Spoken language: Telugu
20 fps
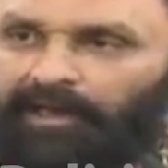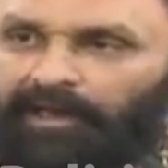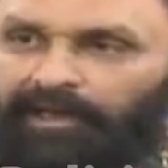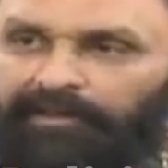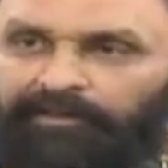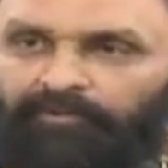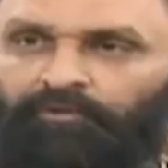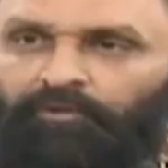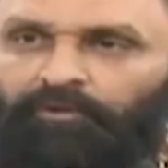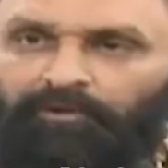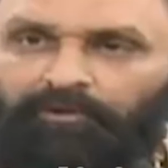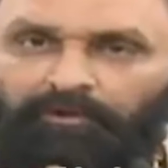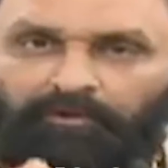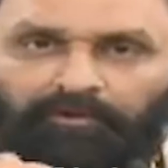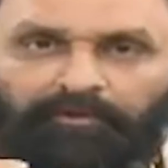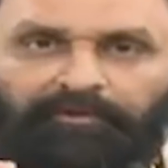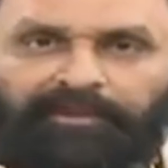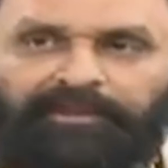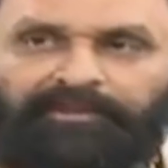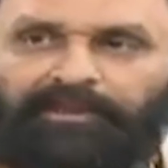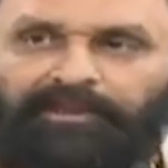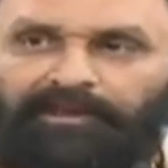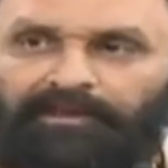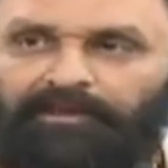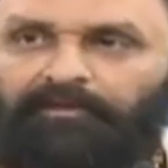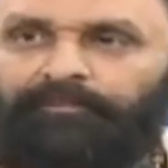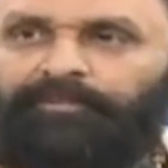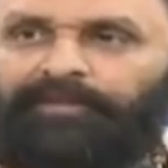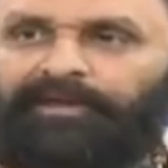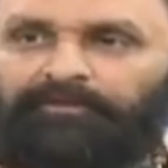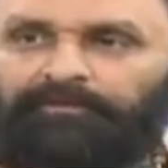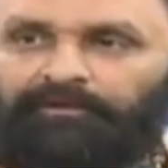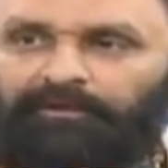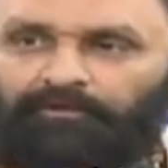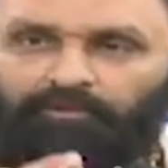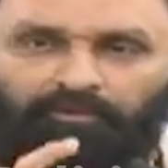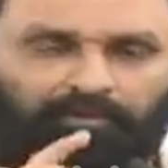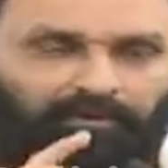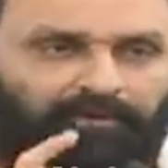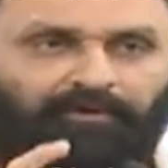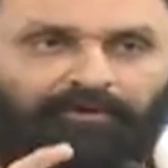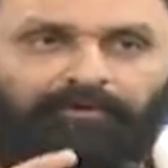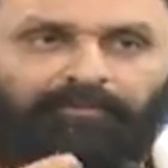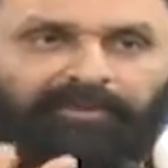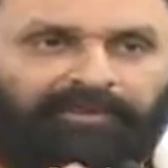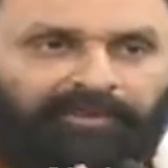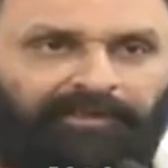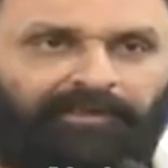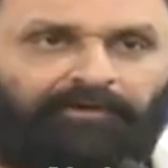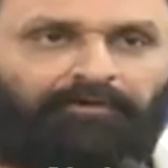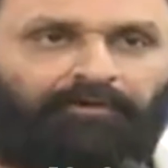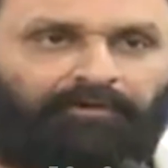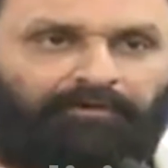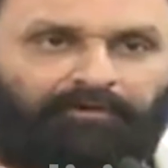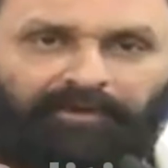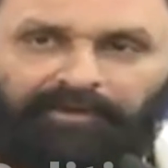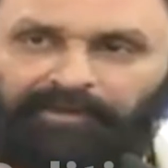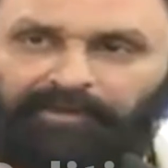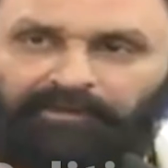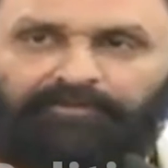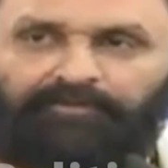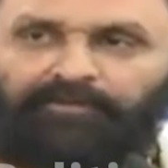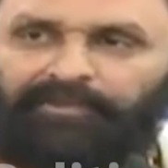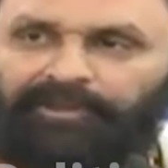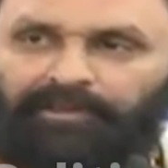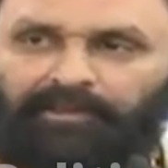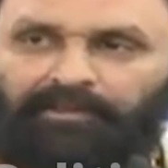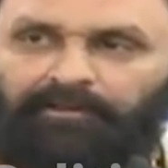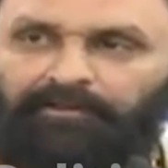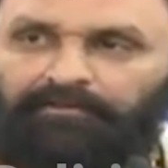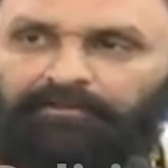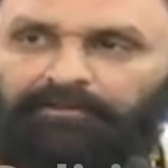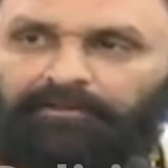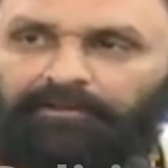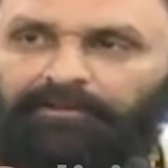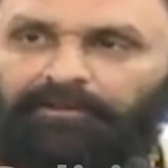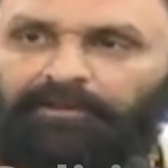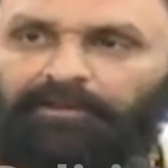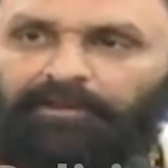ఆయన కోడిగుడ్డు మీద ఏకలు పీకడం కోడిగుడ్డు మీద ఏకలు ఉండవు ఆయన ఎంత పీకాలనుకున్నా